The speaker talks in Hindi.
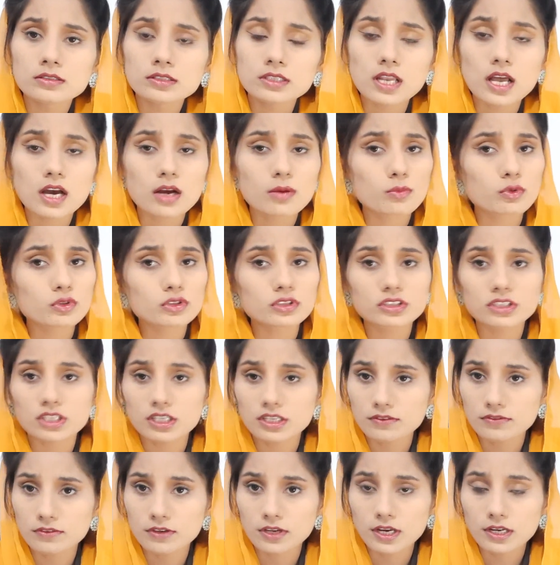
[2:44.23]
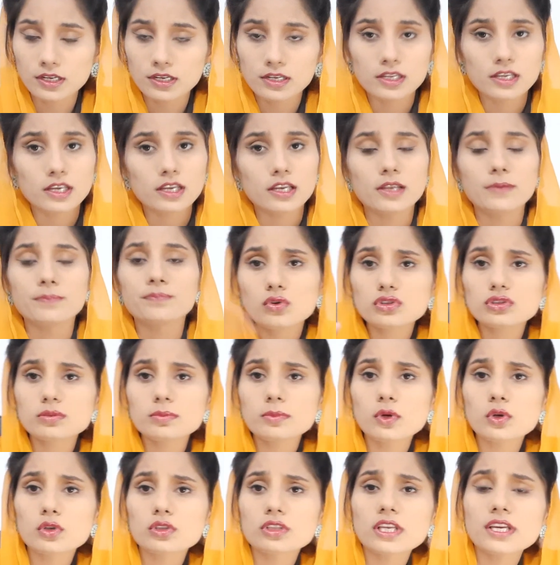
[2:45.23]
तलाक मौजूद सर्टिफिकेट ले लें
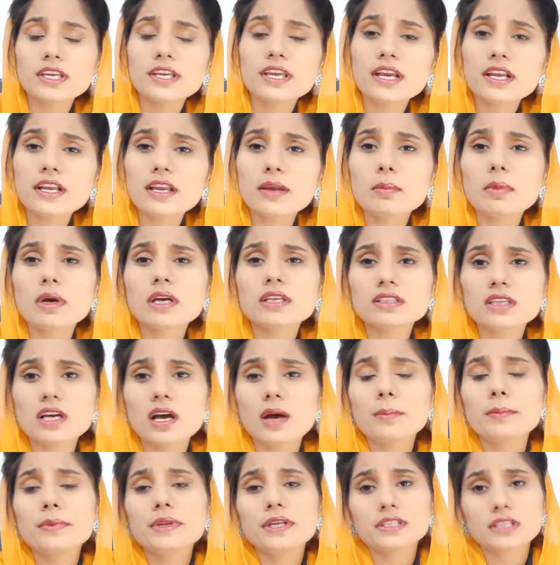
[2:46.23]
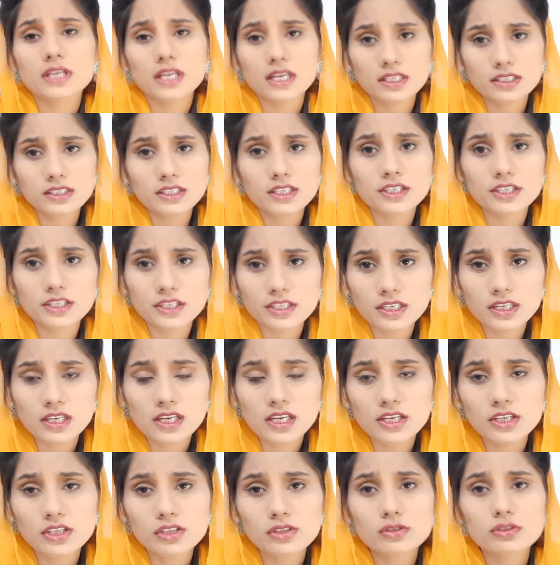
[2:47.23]
उसमें होता यह है कि बस आपने अदालत की डिग्री
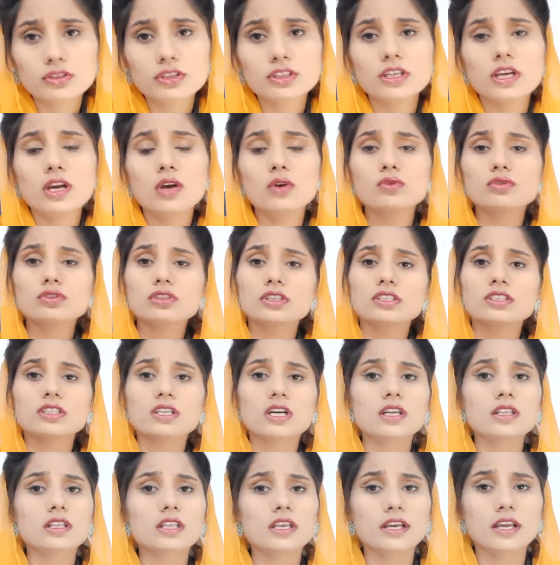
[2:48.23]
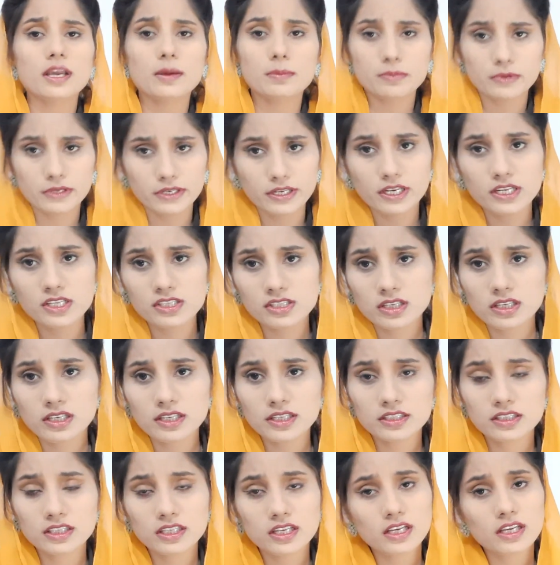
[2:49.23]
लेनी होती है उसके साथ एक एप्लीकेशन
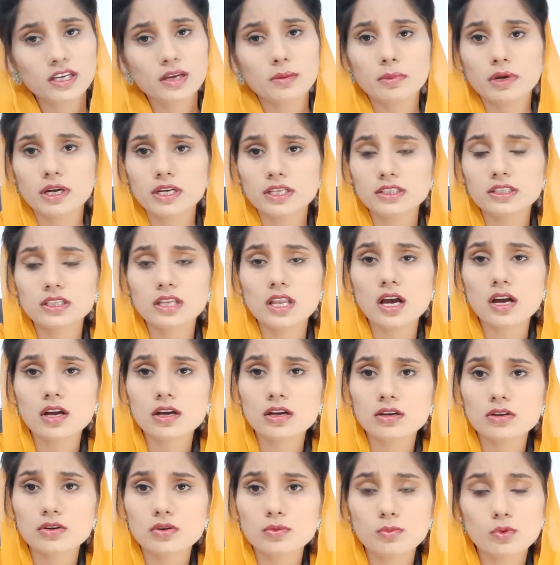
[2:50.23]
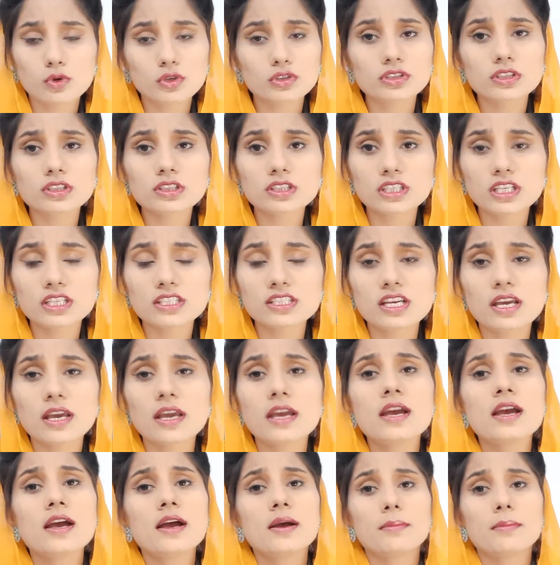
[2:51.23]
लिखते हैं कि हमारी तलाक को मौसर किया जाए